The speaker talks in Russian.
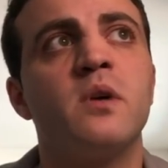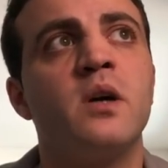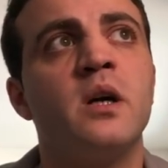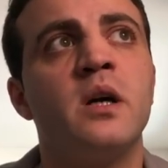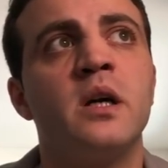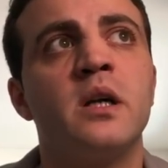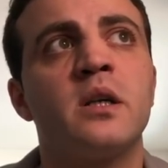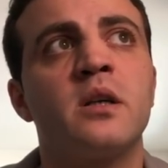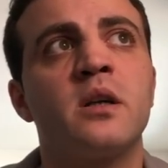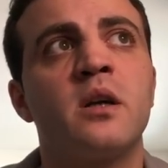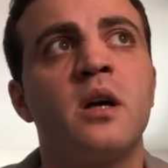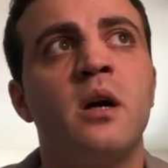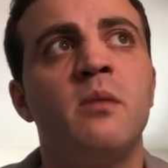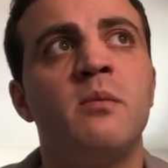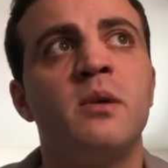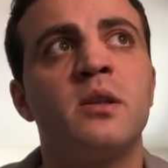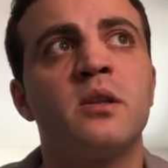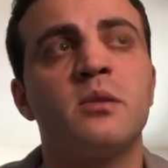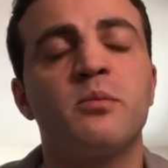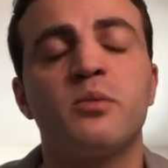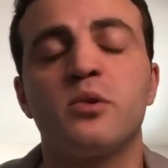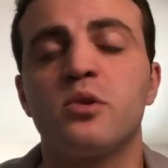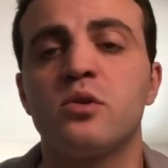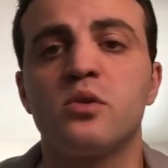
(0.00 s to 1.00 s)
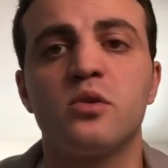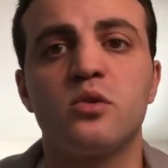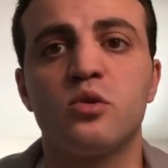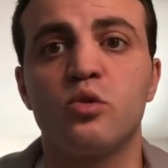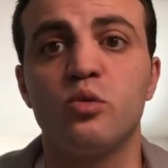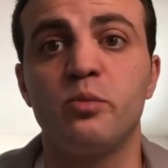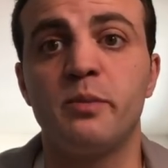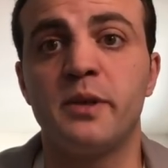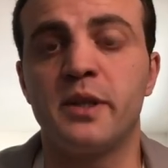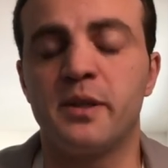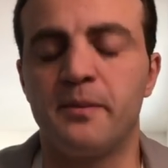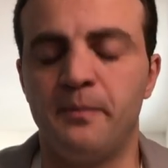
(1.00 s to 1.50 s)
Эта команда просто
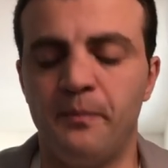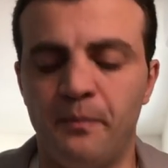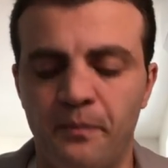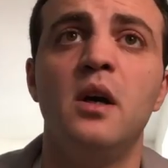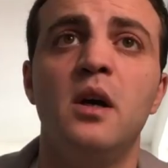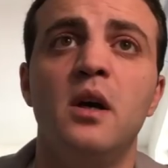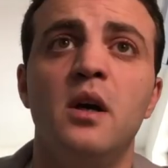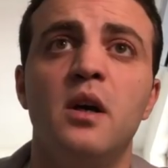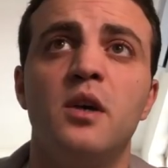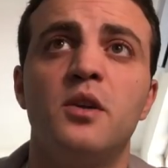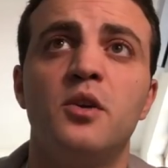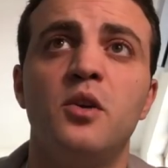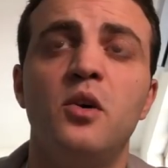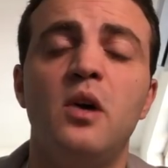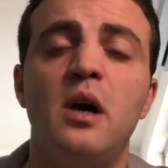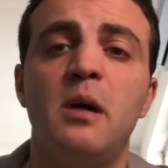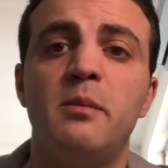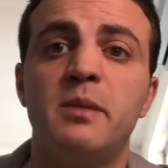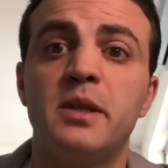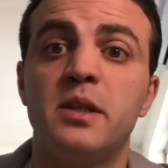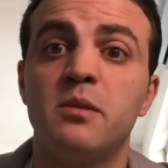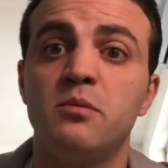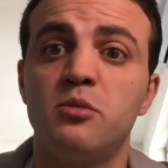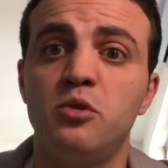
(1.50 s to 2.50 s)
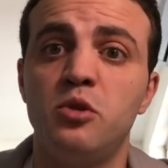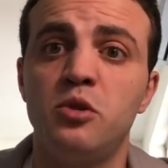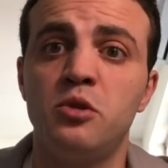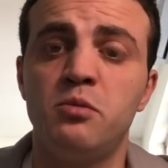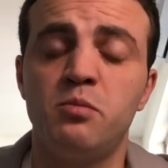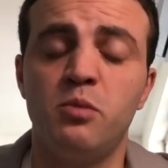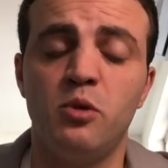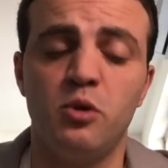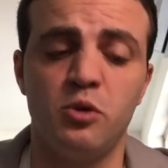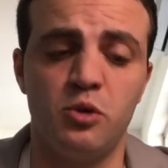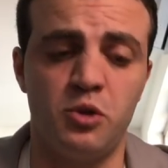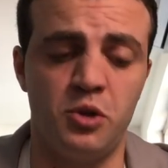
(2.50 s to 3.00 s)
супер. Но об этом чуть
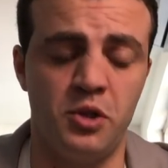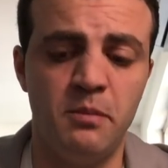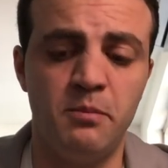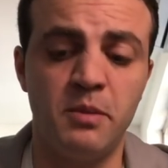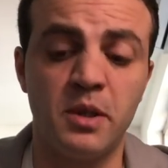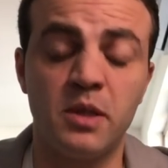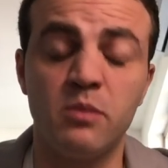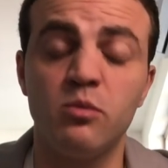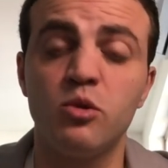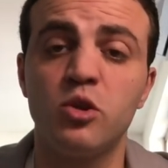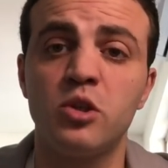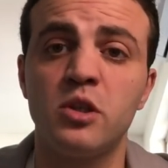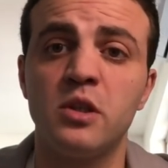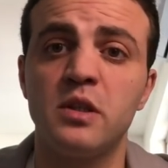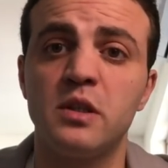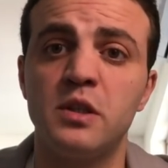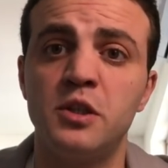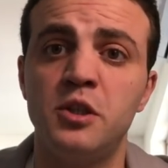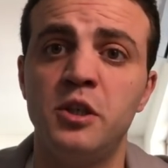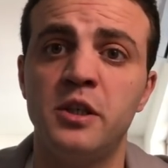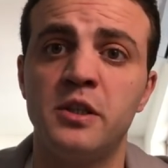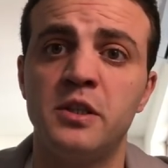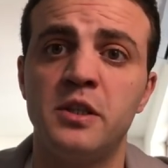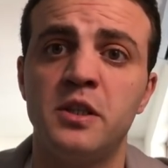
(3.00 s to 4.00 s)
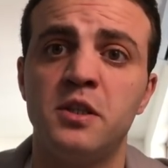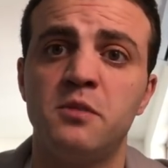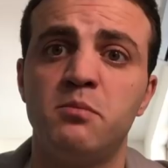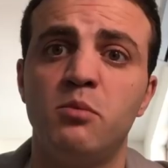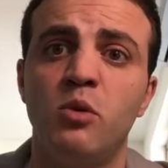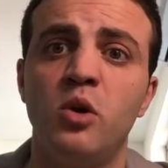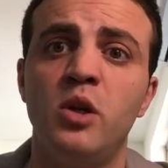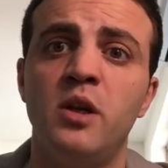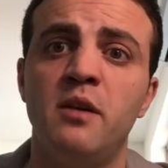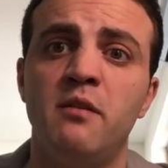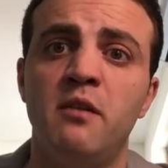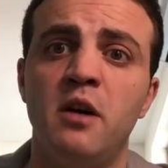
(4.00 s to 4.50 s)
позже, потому что сейчас есть
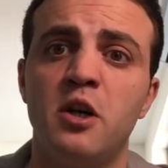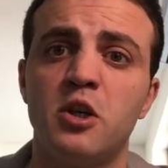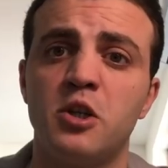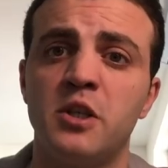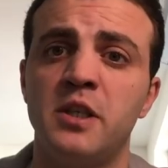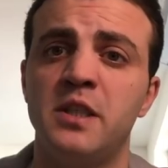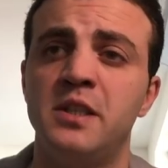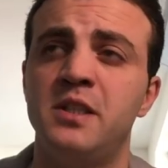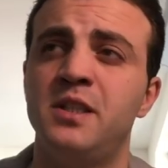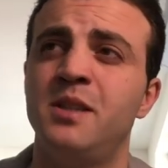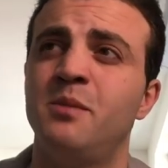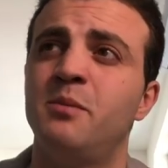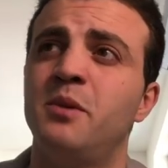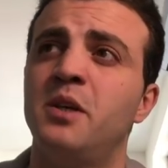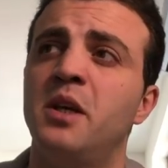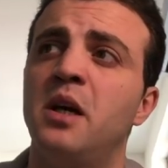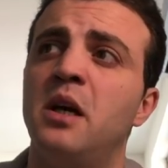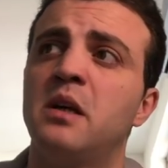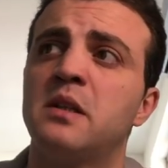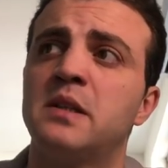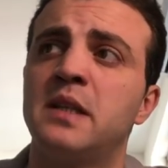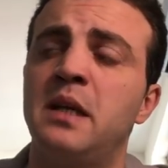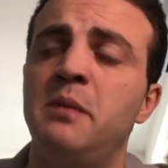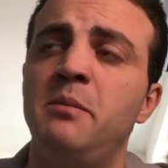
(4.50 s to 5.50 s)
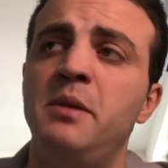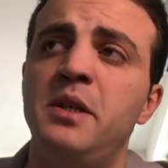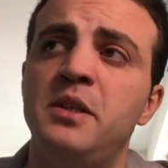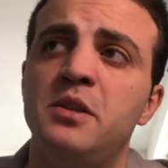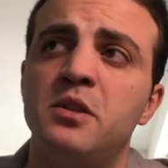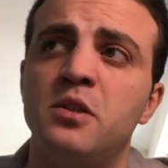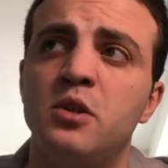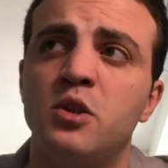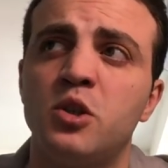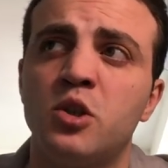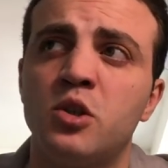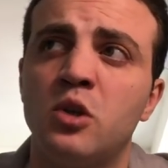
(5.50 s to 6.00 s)
более важная тема. Я
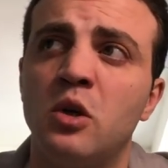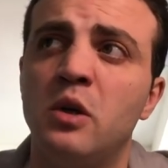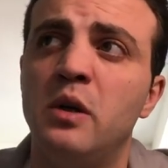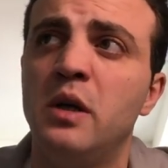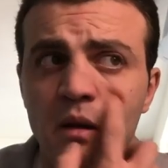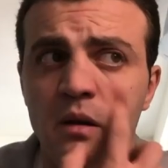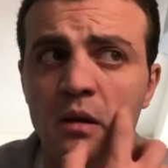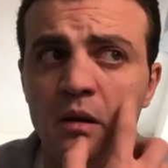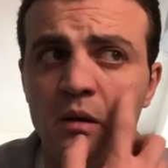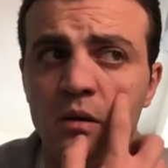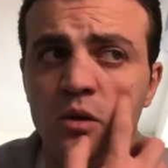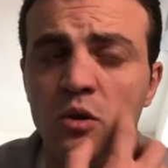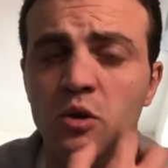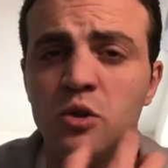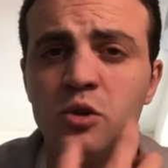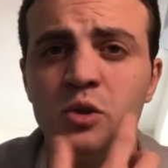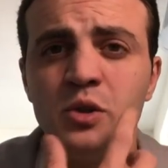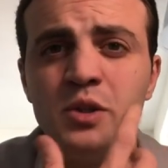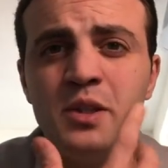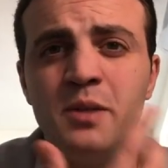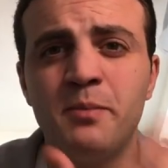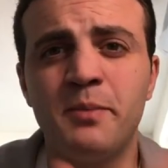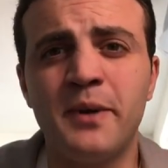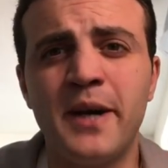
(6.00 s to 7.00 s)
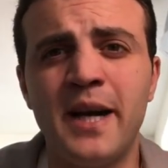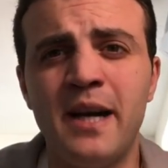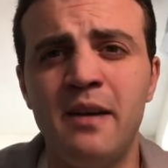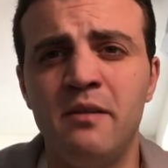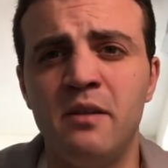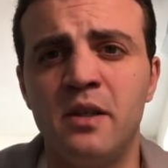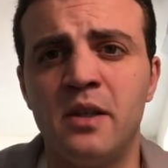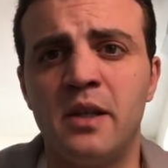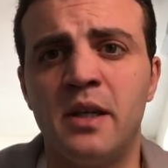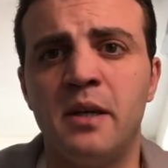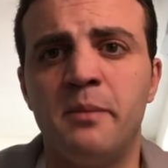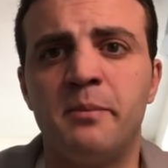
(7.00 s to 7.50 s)
заметил, что э, кое-что
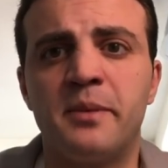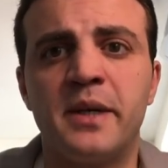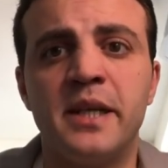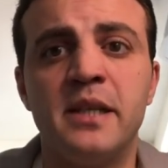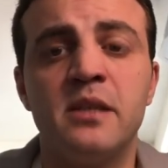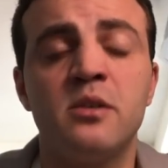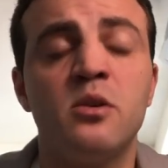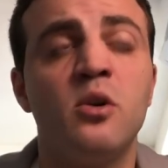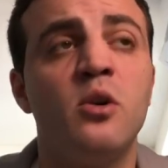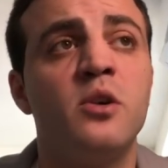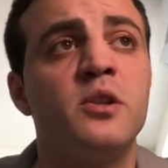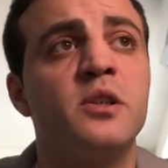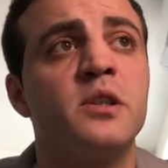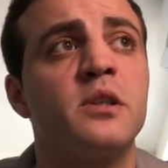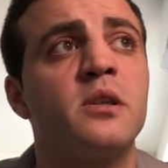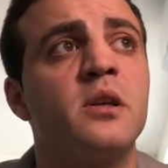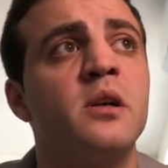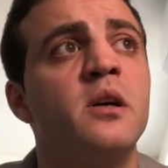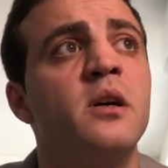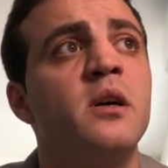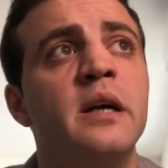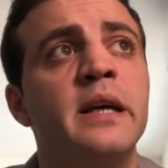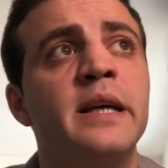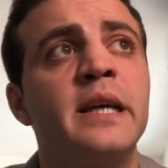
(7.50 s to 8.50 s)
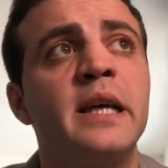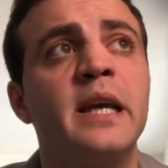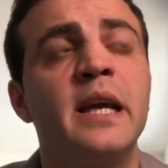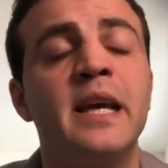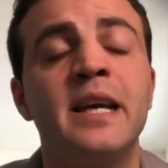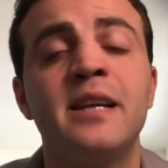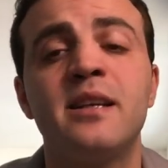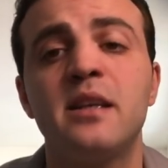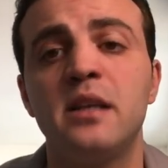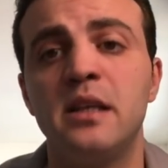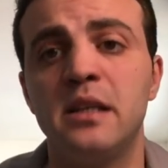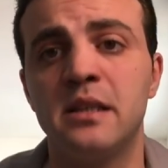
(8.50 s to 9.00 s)
неправильное происходит. И
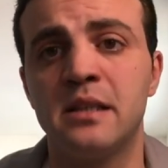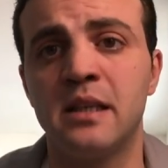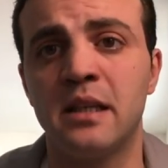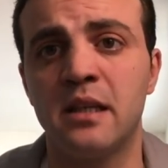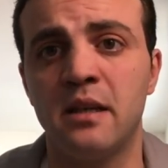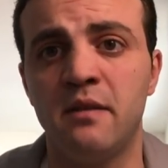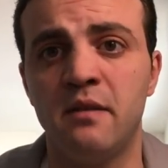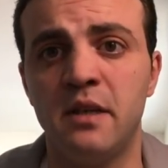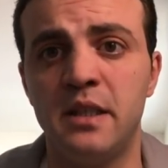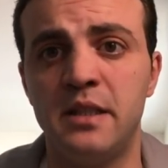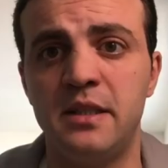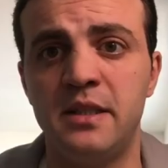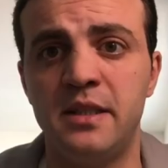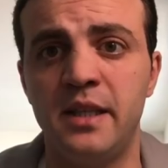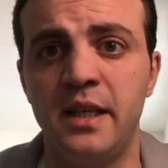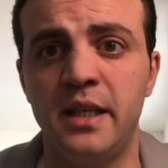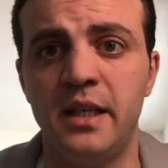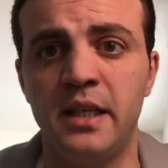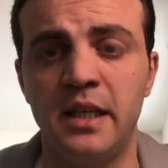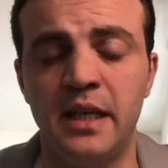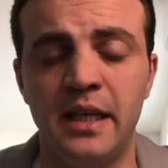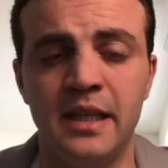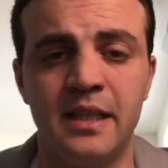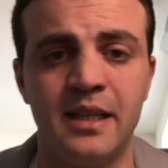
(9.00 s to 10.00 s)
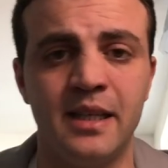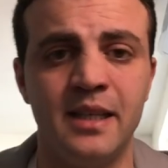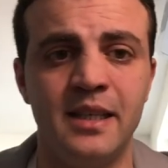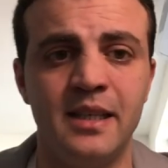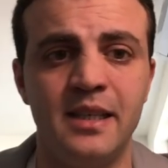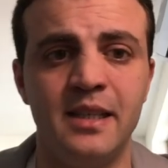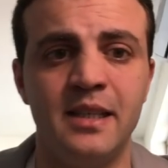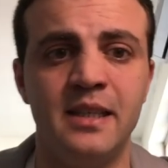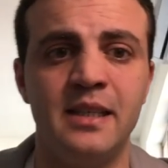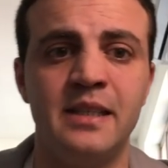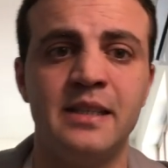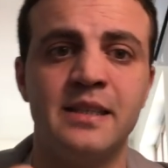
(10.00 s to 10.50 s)
это из-за новостей, и это
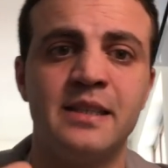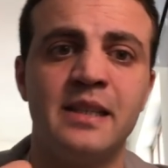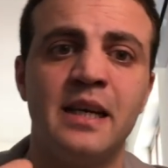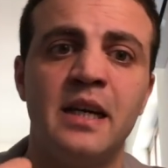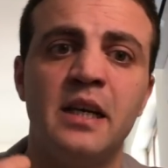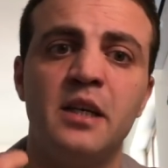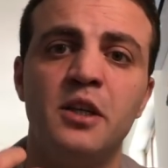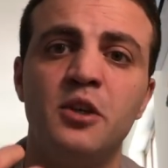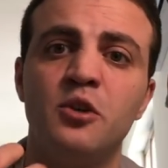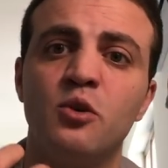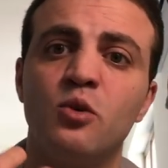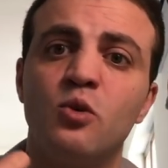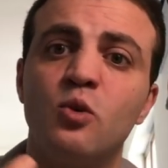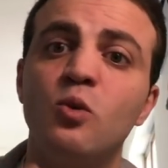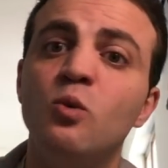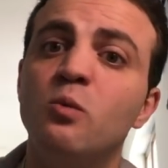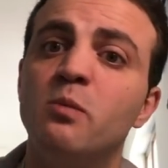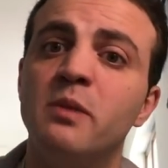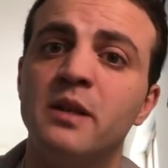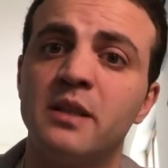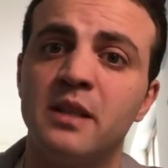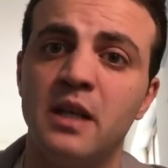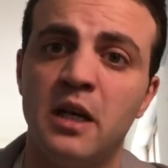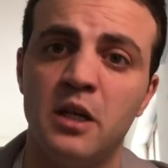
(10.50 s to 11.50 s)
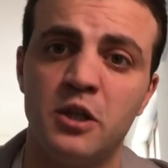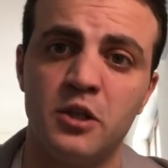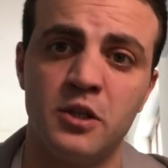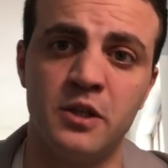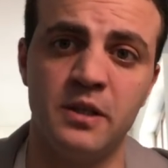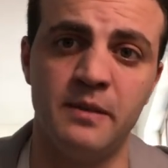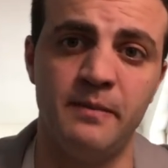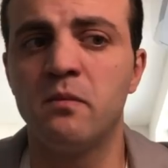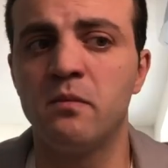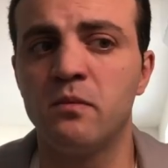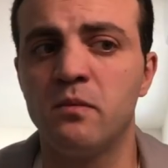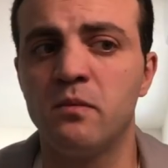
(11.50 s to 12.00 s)
из-за Ютуба даже.